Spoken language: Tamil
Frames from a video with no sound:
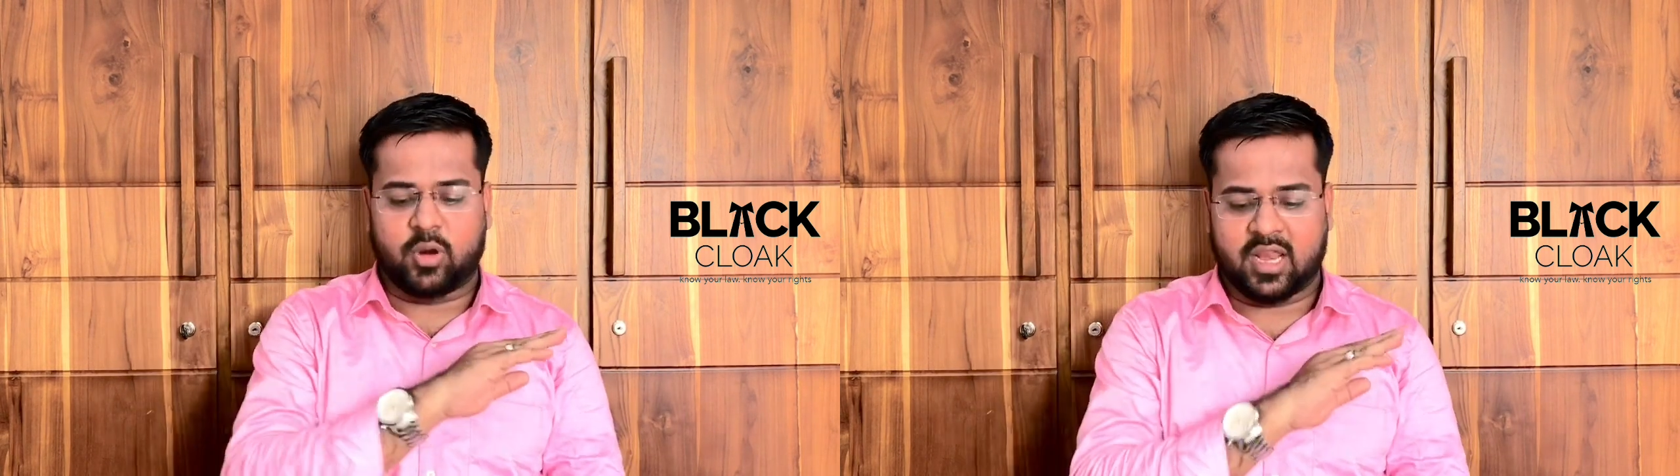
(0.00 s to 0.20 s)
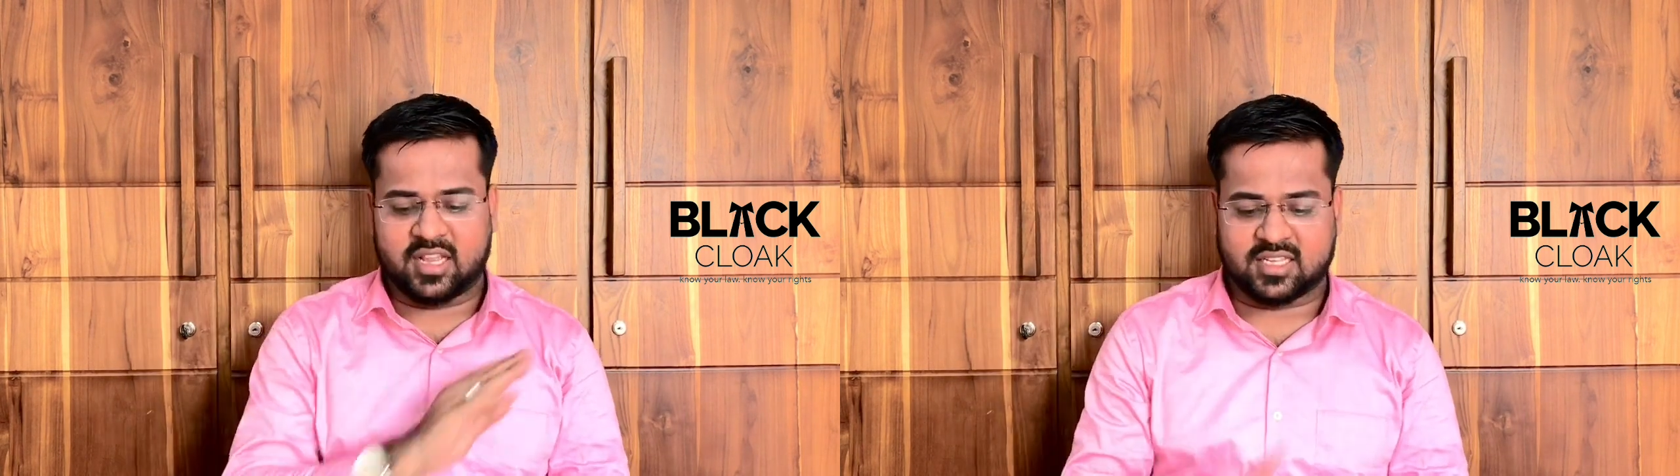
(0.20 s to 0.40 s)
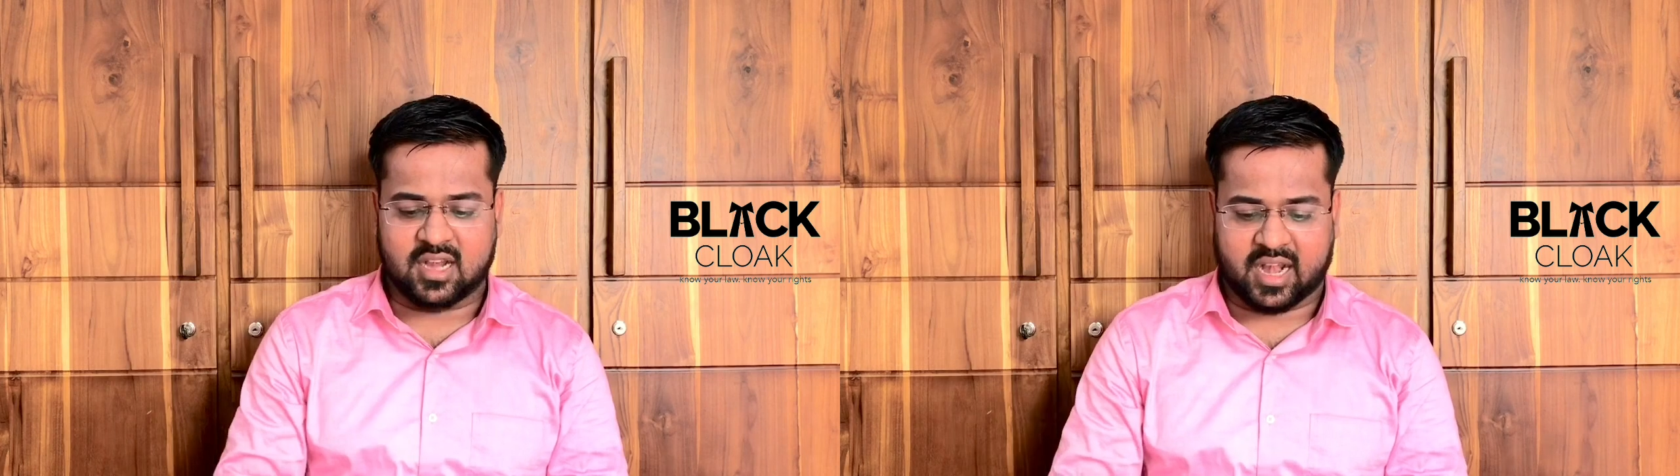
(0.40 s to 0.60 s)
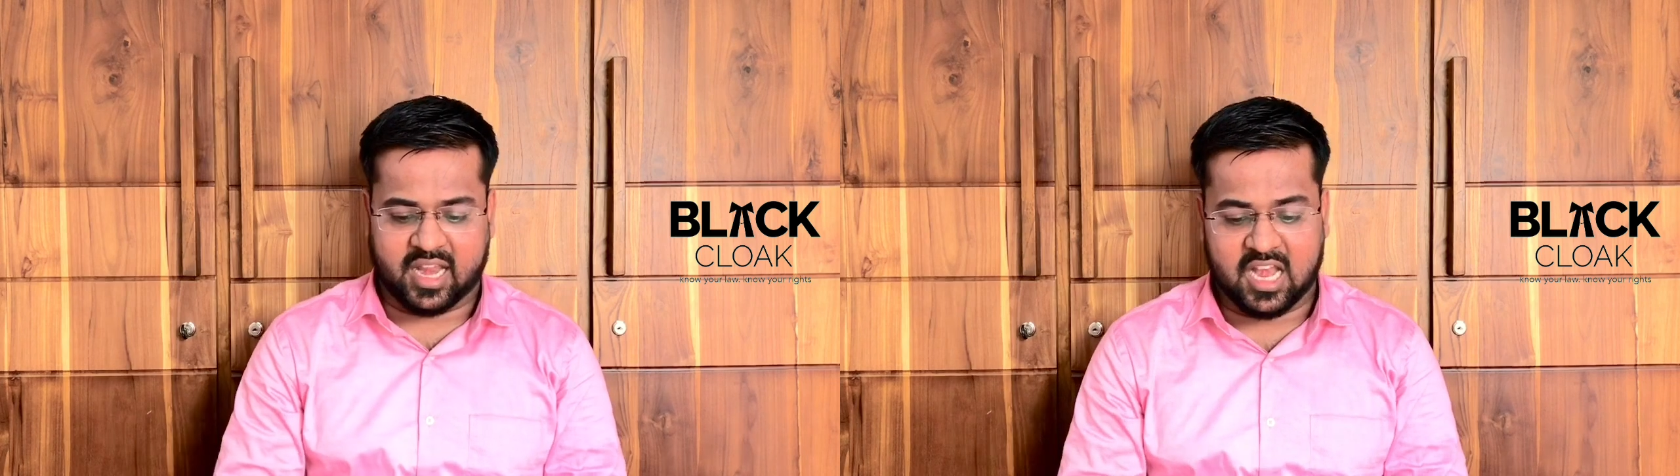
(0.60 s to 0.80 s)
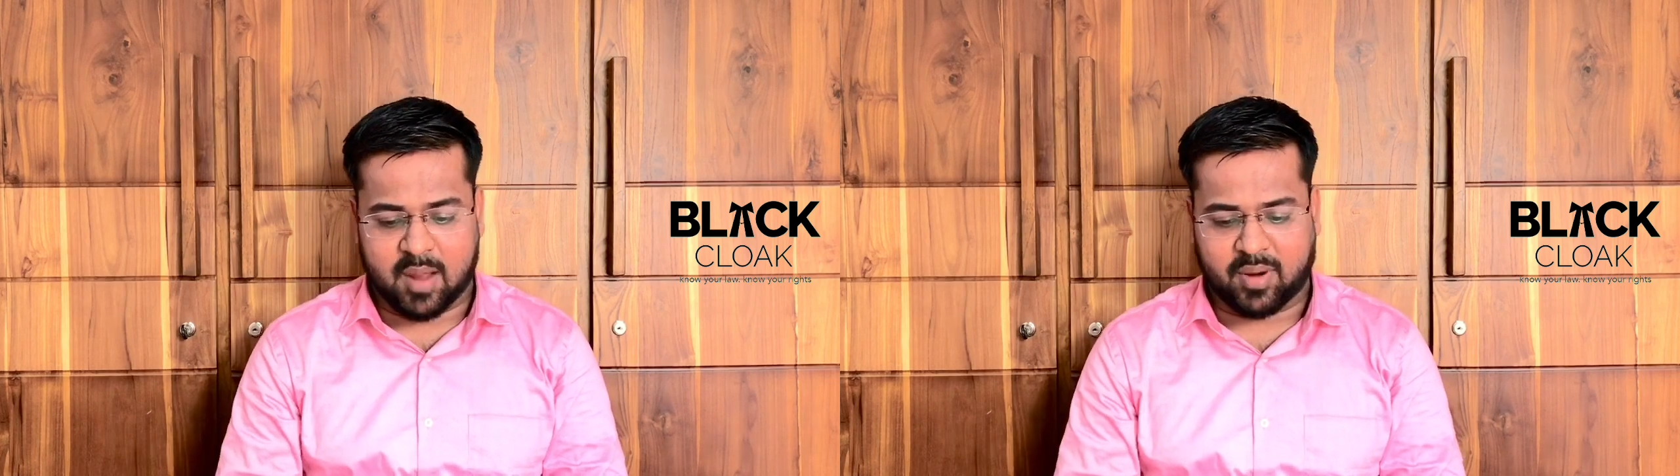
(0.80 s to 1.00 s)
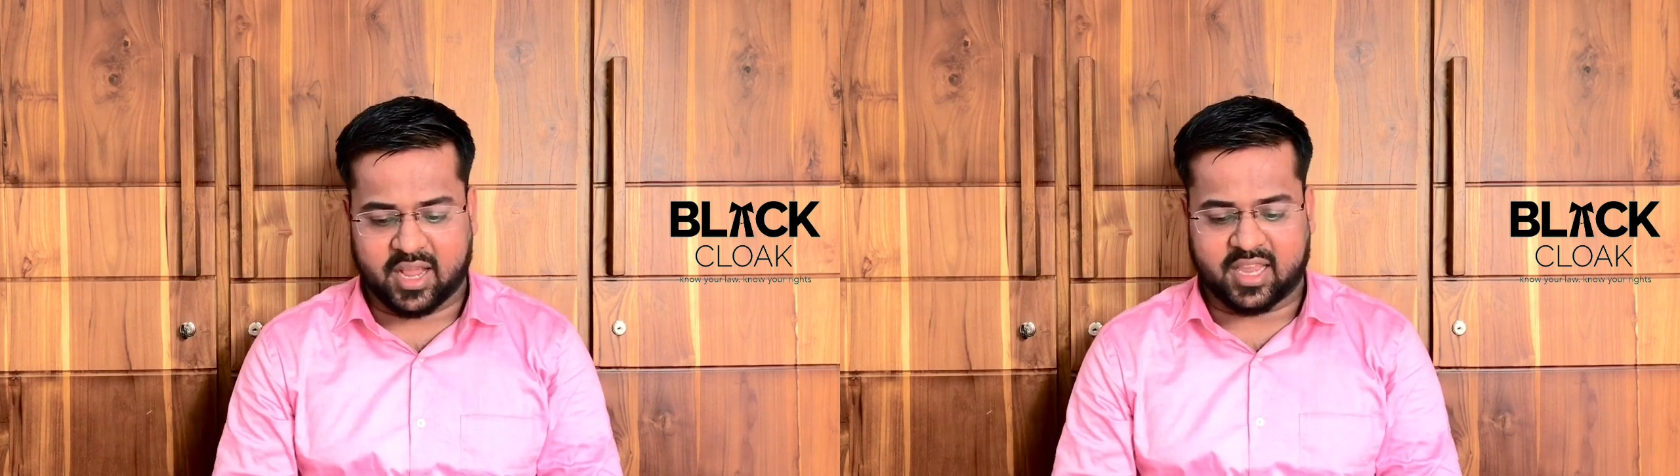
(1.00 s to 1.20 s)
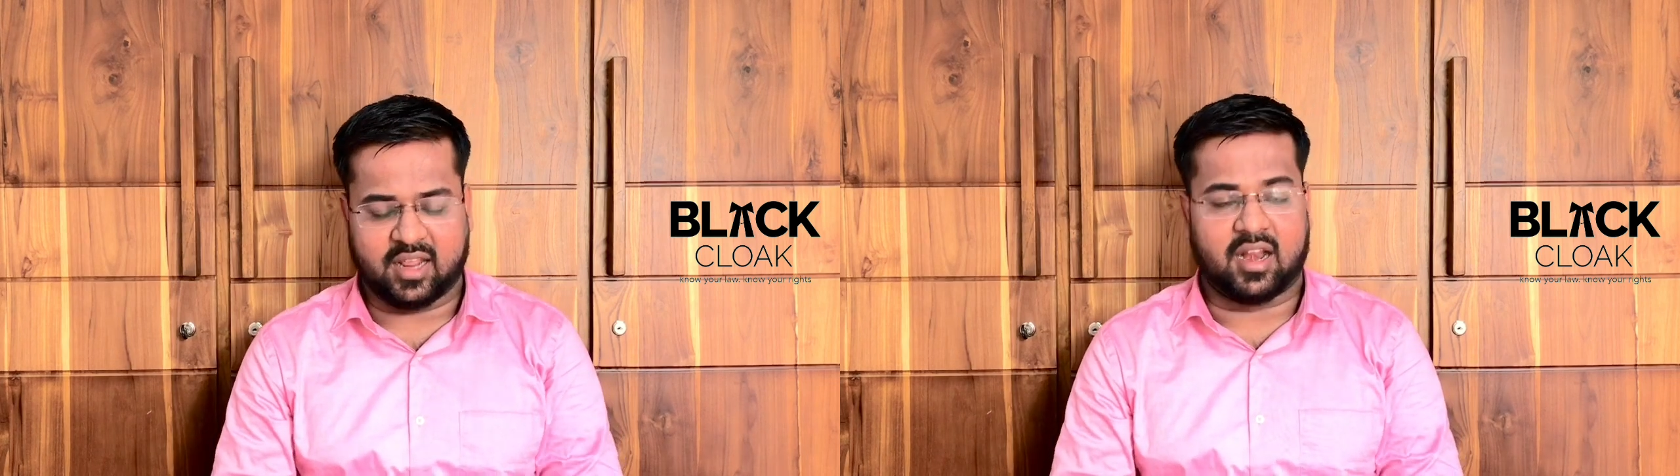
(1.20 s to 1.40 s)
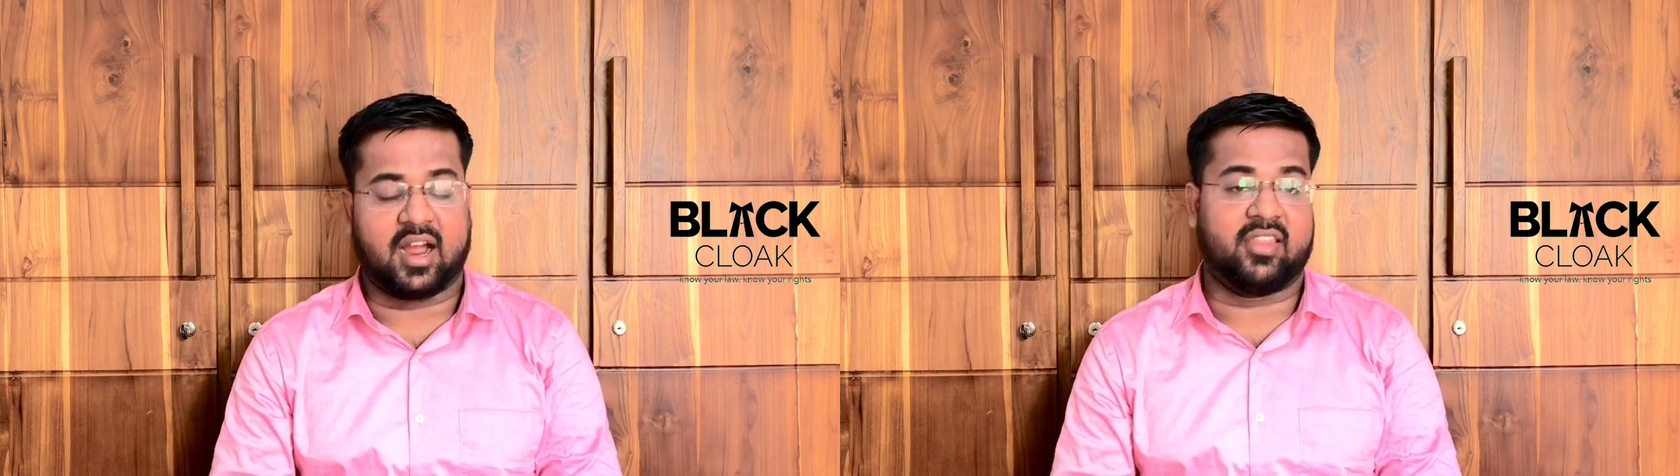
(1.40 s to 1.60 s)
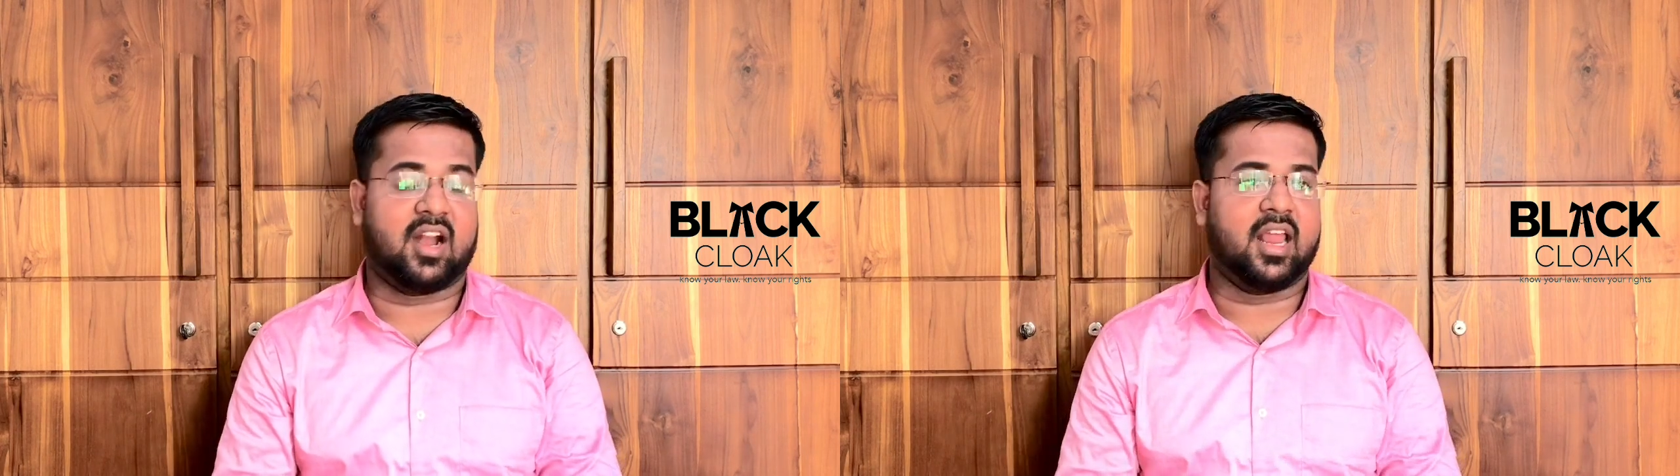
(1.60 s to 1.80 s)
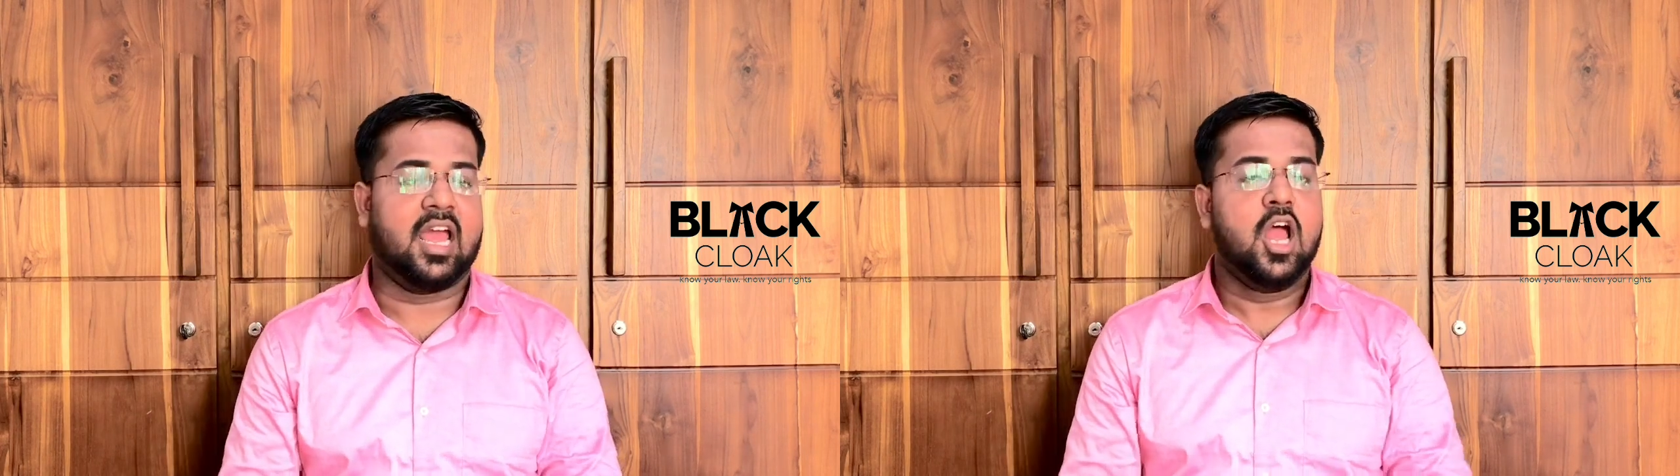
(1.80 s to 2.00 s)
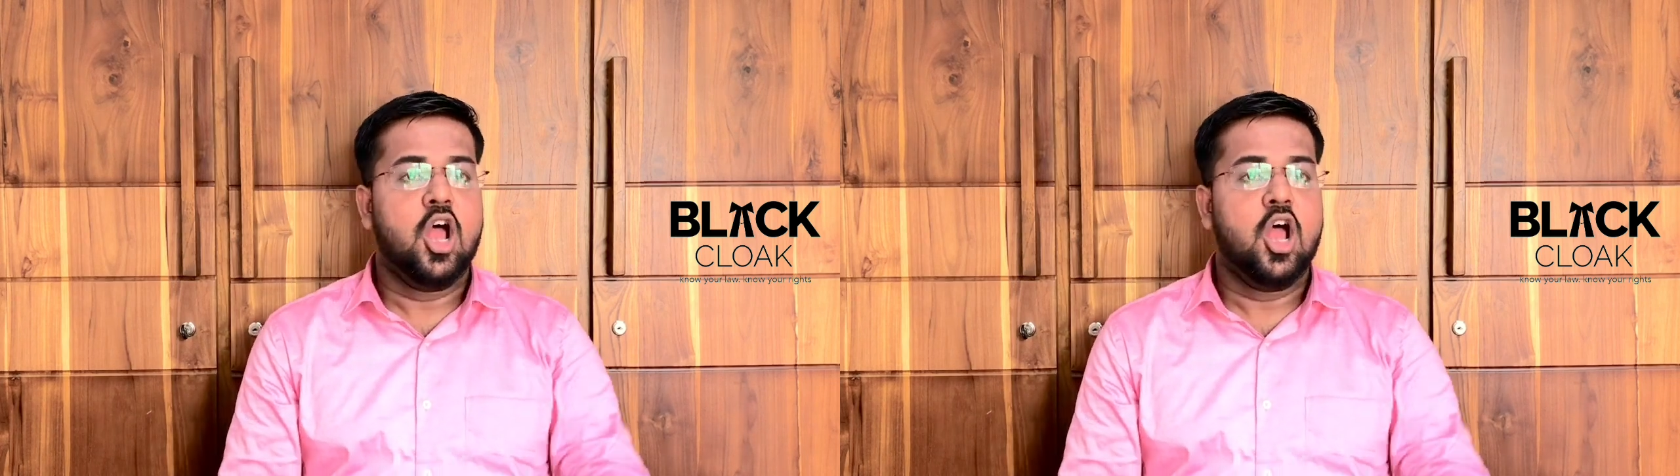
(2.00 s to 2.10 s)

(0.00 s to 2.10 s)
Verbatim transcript: கூட என்ன செய்யினாங்க இல்லாமல் ஆக்கியிருக்கிறாங்க இதனால்